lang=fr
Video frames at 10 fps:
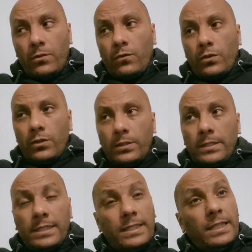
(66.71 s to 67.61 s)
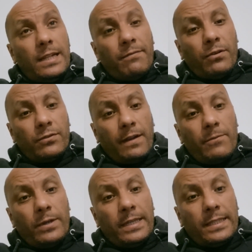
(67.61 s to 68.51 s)
Donc, si la France
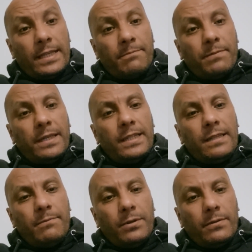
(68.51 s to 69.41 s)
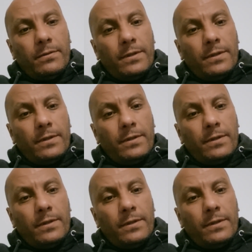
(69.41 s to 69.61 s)
vraiment est un pays libre,